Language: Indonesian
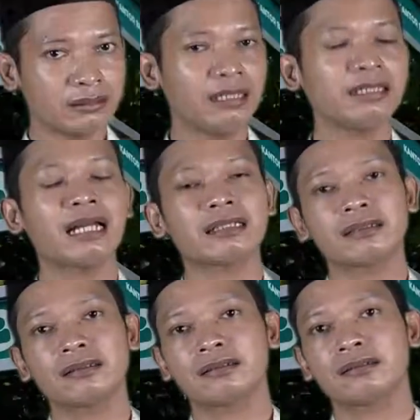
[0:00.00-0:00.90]
Ingat,
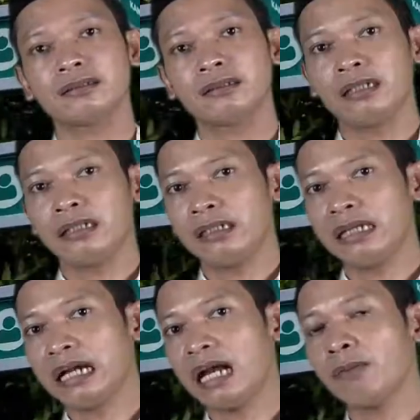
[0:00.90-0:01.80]

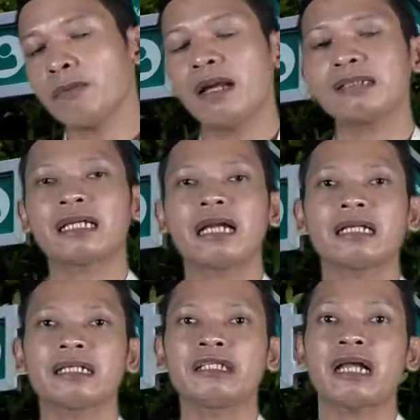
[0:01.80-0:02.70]
dengan membaca
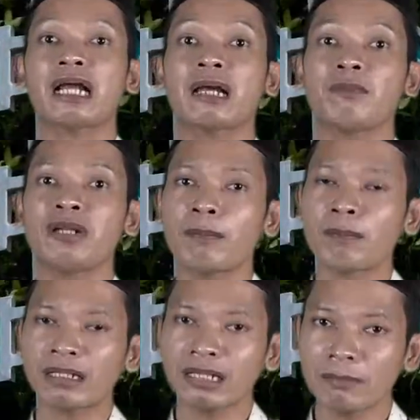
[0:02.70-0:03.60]
kita akan
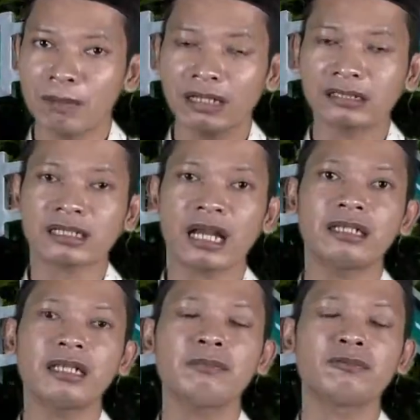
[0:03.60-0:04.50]
mendapatkan banyak sekali
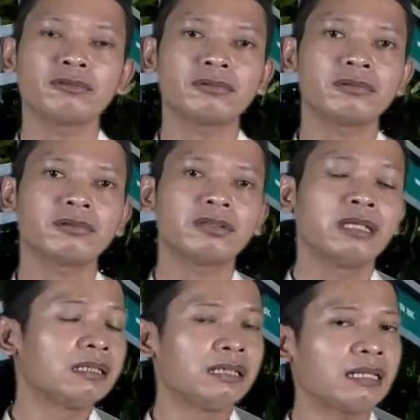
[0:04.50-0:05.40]
ilmu.
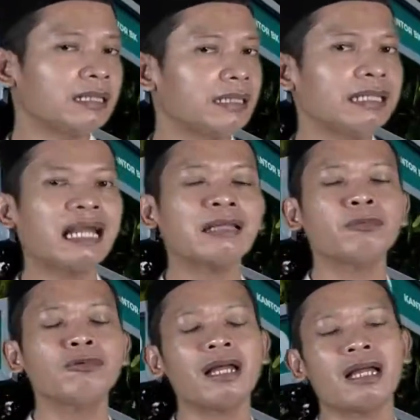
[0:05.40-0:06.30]
Dan ingat
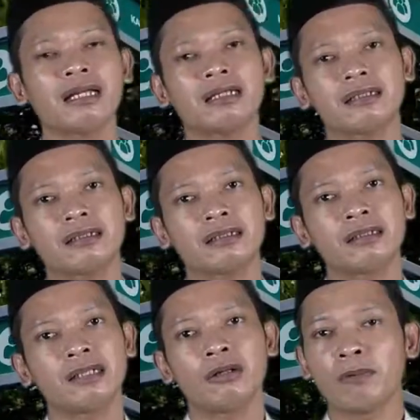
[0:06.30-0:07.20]
pula
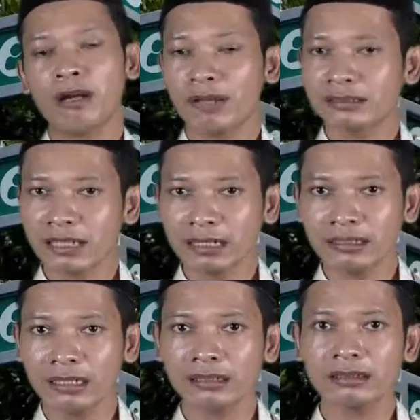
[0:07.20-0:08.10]

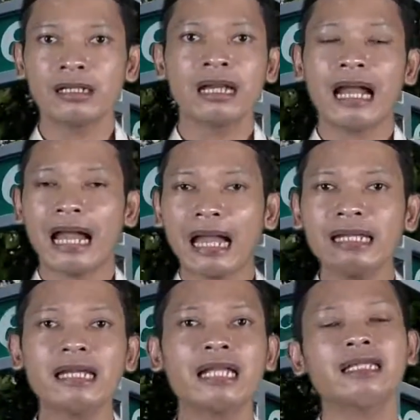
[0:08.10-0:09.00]
bahwasanya
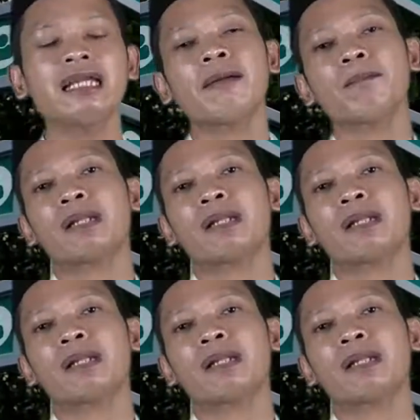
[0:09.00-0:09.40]
ayat yang